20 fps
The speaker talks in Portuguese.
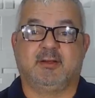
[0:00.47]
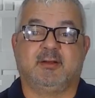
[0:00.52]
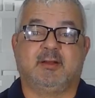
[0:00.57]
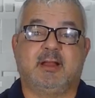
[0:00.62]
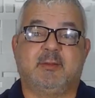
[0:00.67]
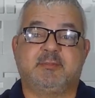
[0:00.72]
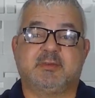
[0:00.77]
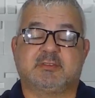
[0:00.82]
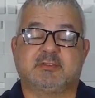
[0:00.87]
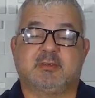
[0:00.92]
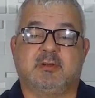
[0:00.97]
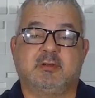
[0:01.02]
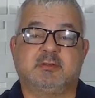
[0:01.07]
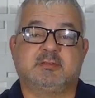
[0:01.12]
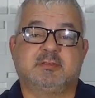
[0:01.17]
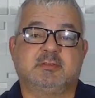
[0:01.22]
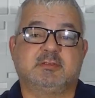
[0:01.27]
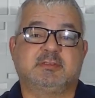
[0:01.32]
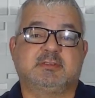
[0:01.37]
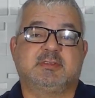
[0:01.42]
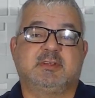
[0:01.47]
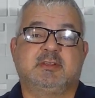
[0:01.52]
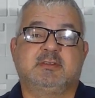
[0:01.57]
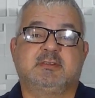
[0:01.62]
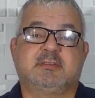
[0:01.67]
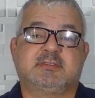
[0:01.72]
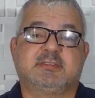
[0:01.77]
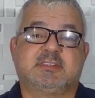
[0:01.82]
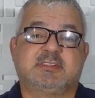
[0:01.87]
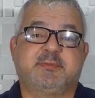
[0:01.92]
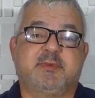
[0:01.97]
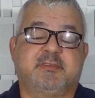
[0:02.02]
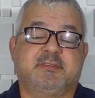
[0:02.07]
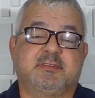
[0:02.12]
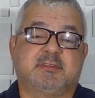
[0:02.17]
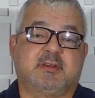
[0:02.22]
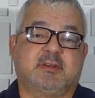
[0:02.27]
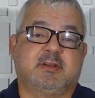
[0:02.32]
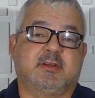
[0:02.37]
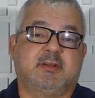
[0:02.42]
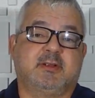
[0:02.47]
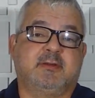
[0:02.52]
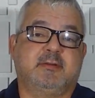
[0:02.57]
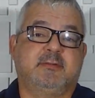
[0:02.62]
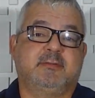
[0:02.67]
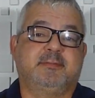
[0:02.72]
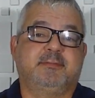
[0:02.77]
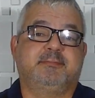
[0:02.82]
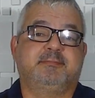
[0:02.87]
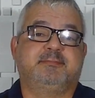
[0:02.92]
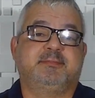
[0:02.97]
Olá pessoal, eu sou o Sandro, sejam bem-vindos ao canal.